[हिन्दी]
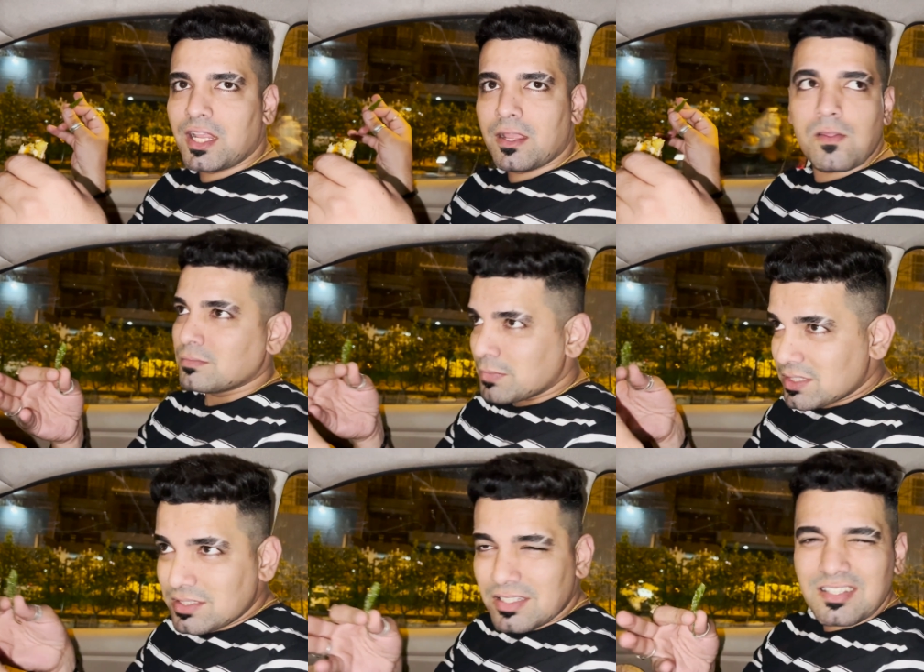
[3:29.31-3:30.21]
है
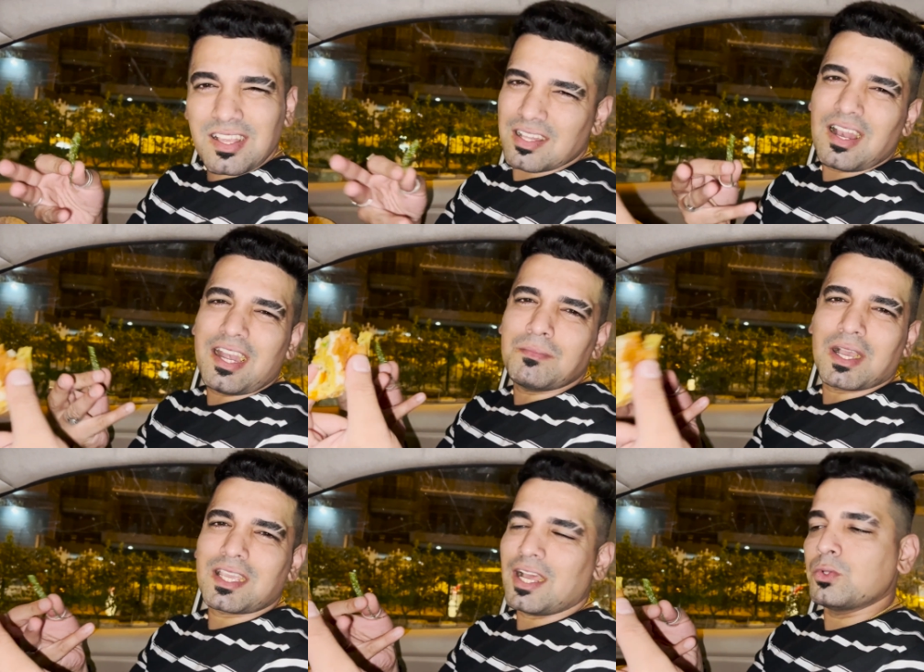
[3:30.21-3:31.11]
बस इतने से ज़्यादा
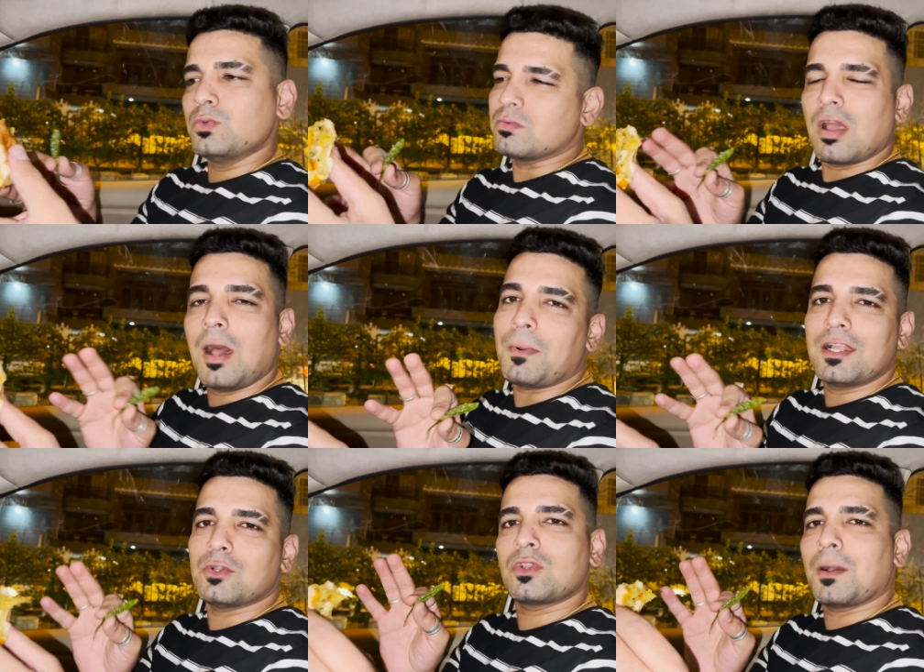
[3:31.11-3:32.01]
लैंडमार्क क्या दू आप आ
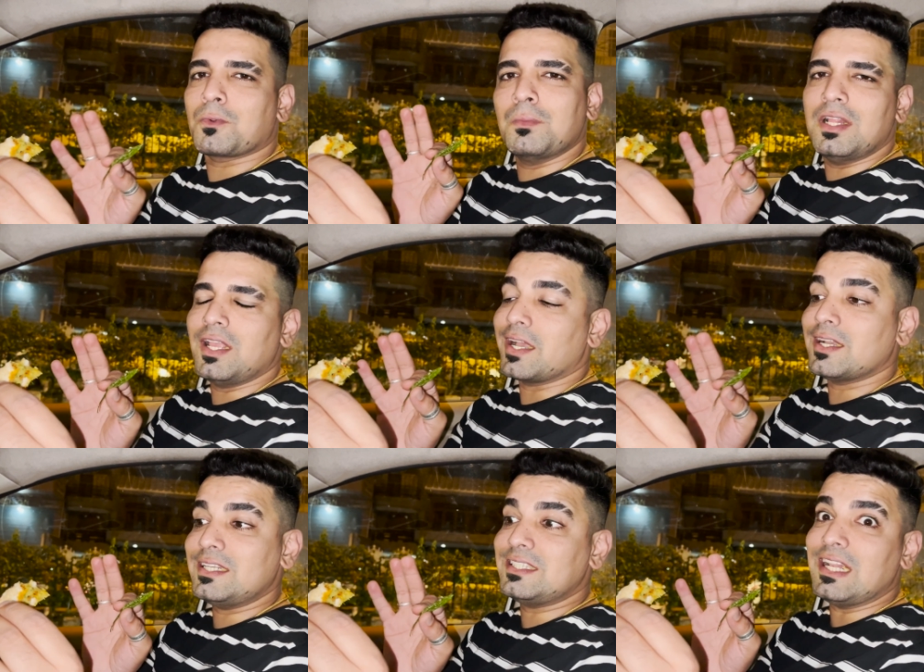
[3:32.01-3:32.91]
जाओगे आपको मिल जाएगा
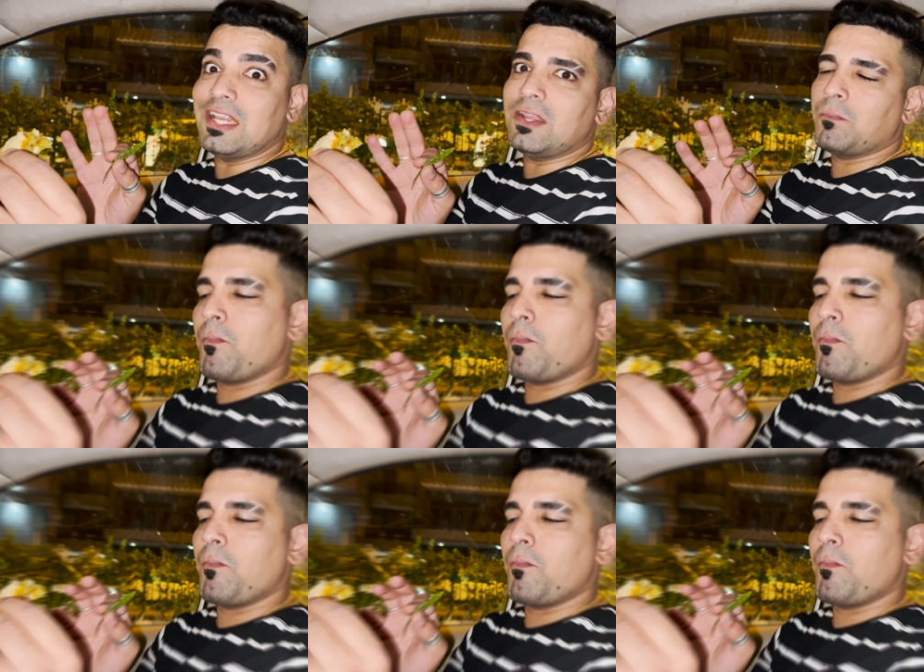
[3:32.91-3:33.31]
इजीली